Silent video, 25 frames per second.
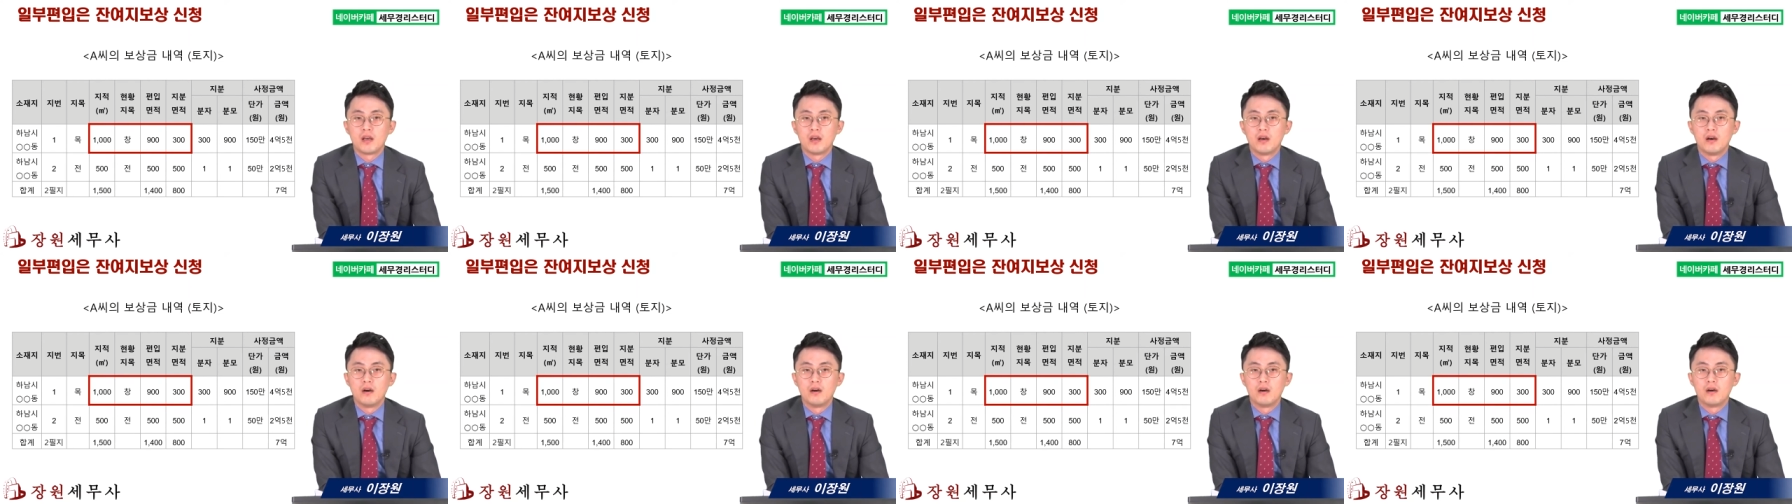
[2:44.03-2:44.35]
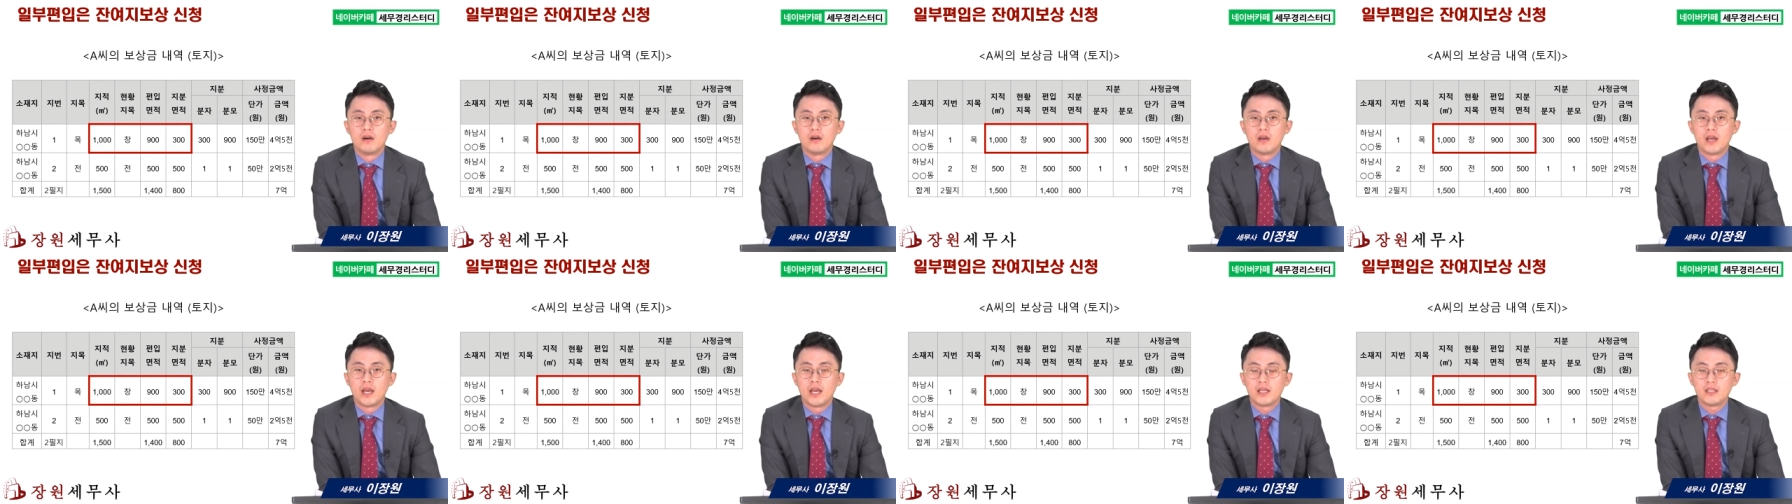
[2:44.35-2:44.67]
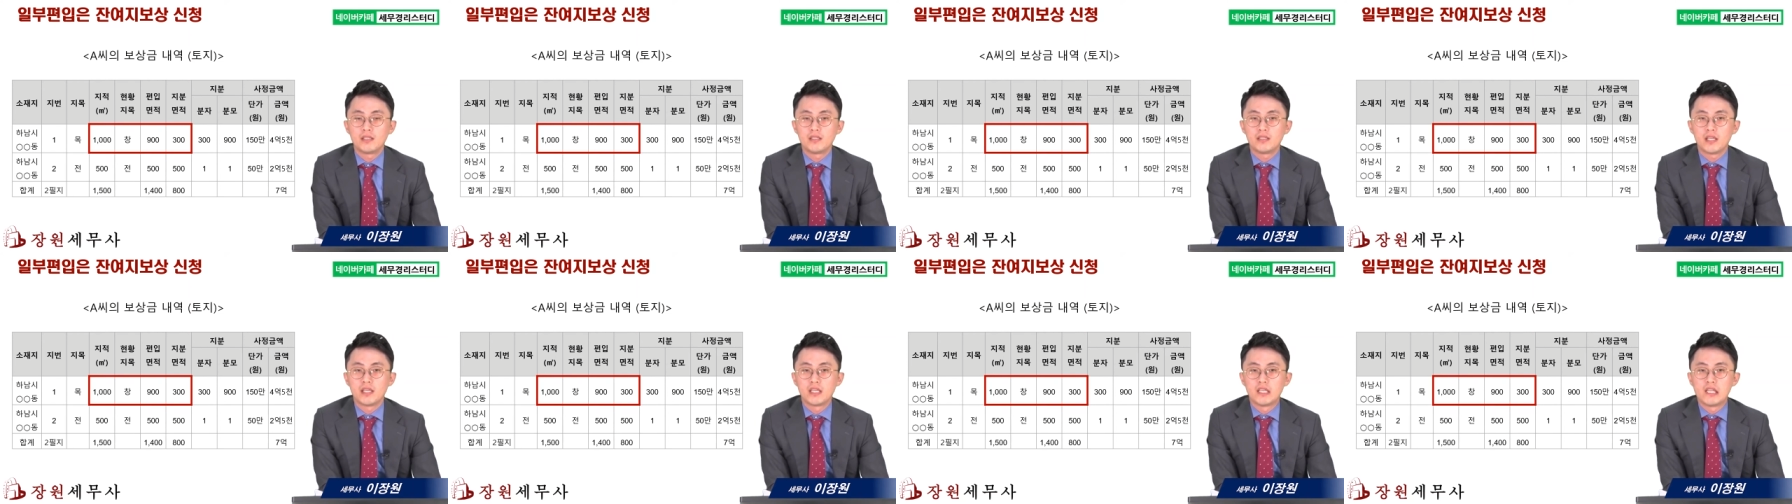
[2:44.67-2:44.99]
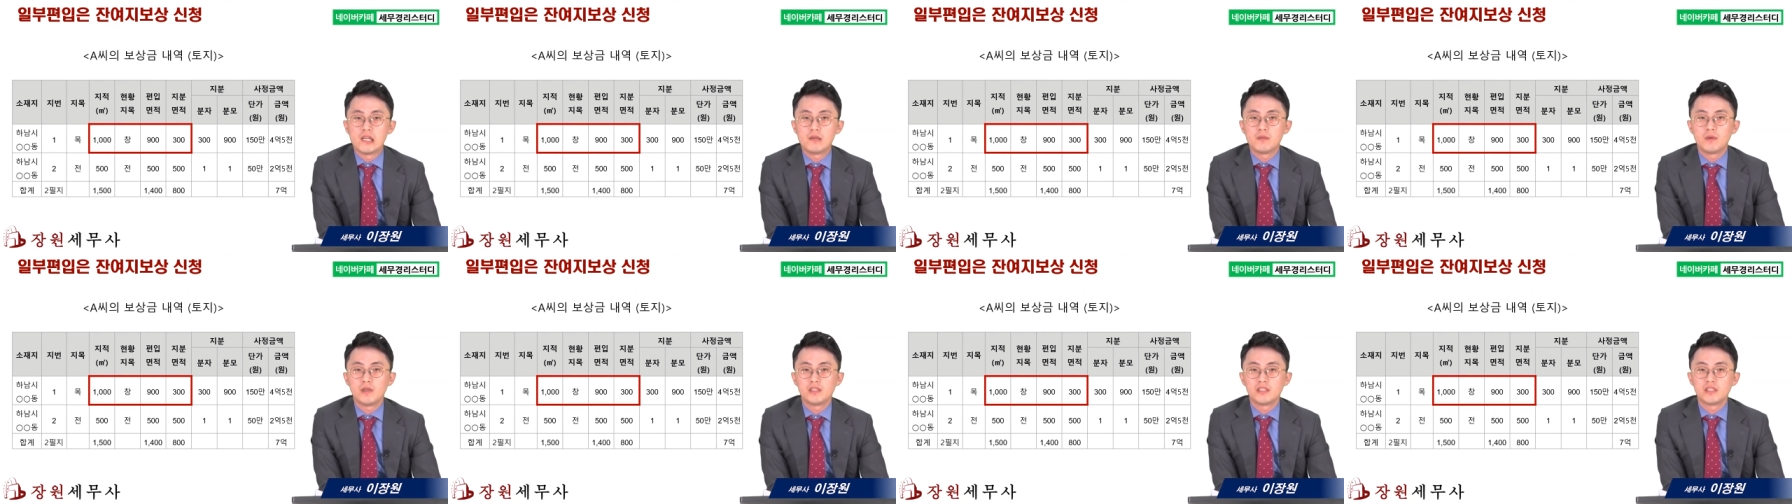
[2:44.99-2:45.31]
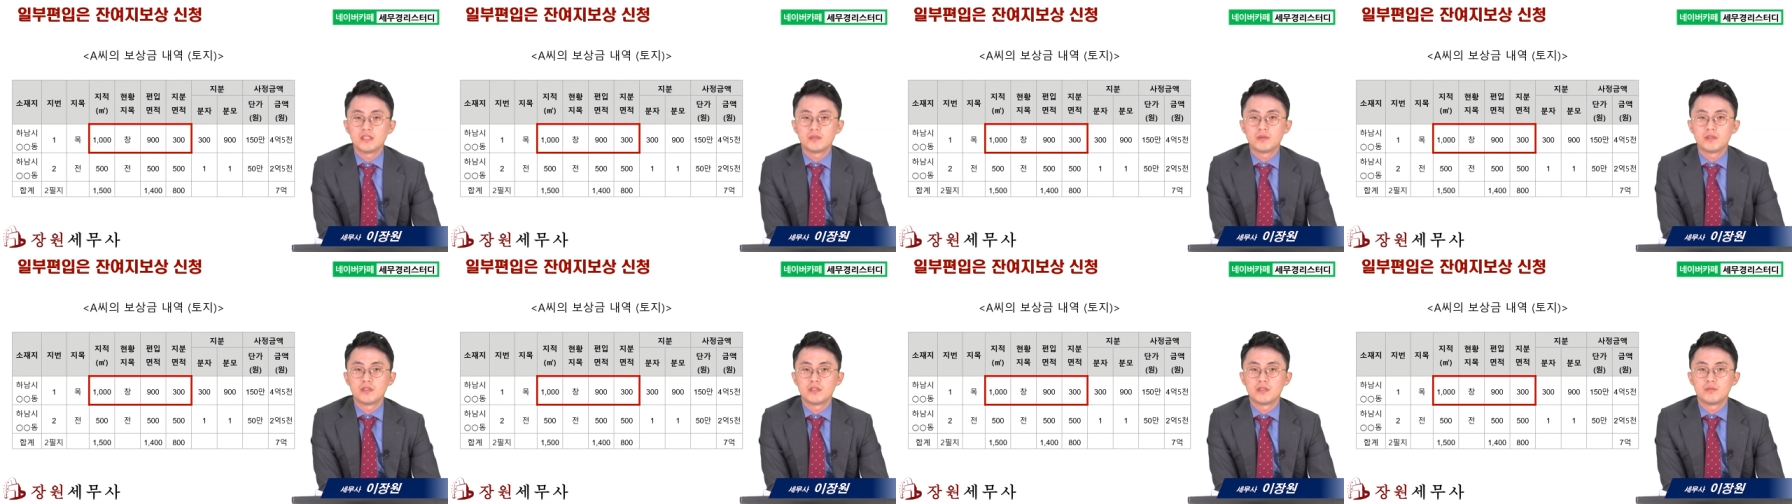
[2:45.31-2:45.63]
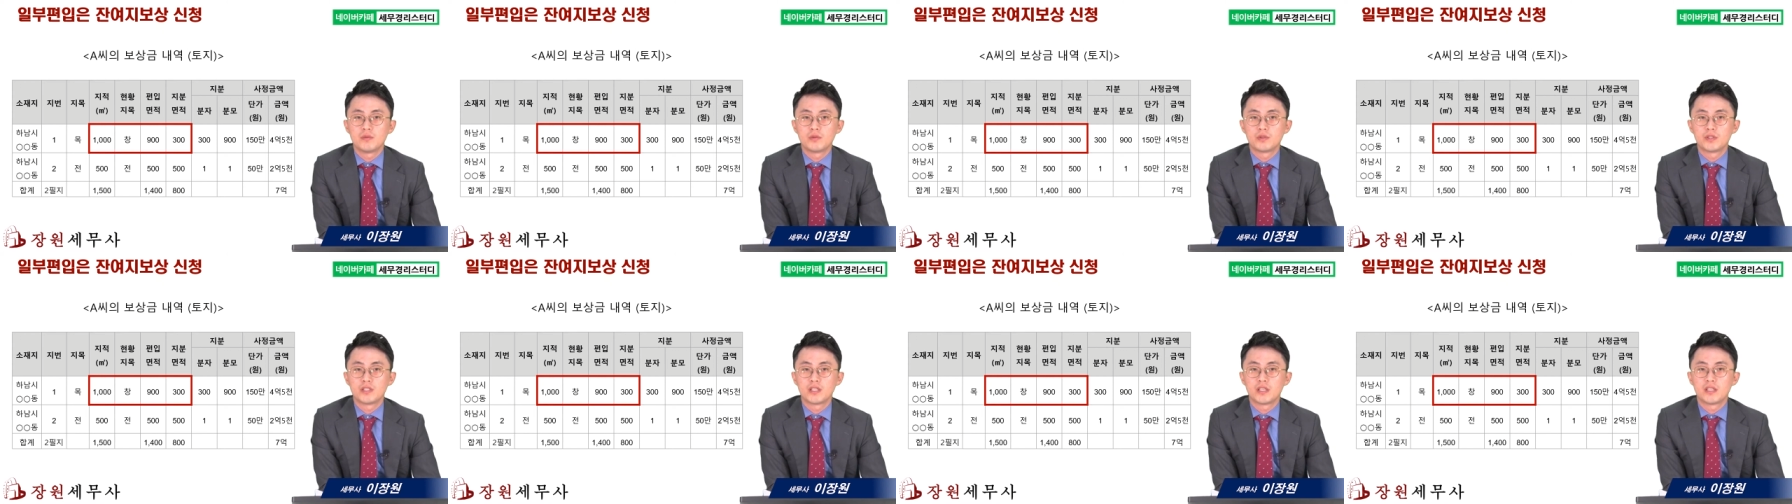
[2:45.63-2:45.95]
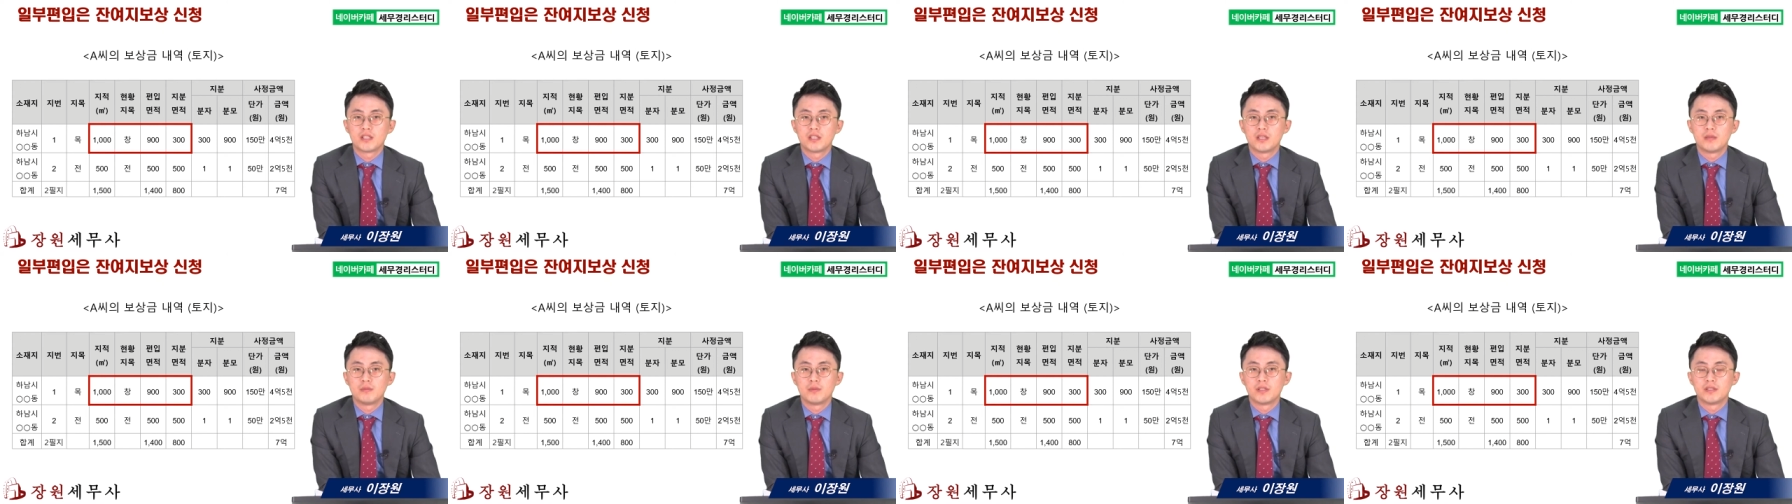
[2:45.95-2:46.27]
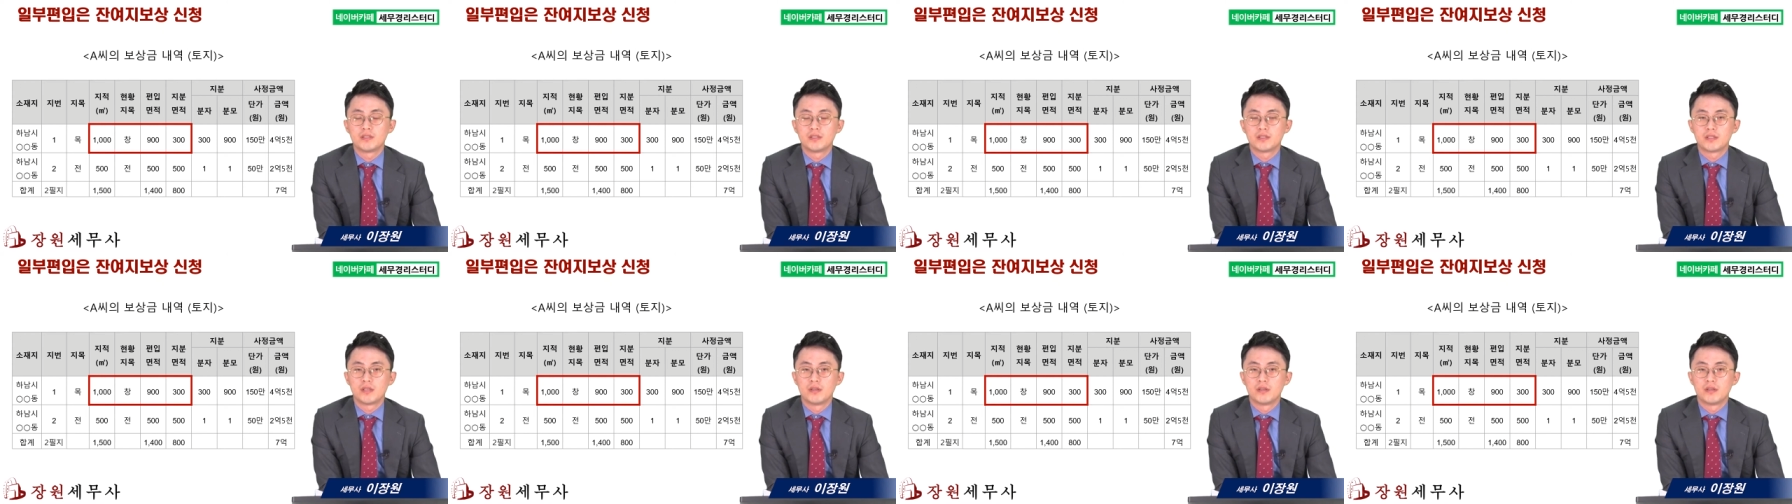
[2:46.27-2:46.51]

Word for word: 어, A씨의 1번 지번을 보시게 되면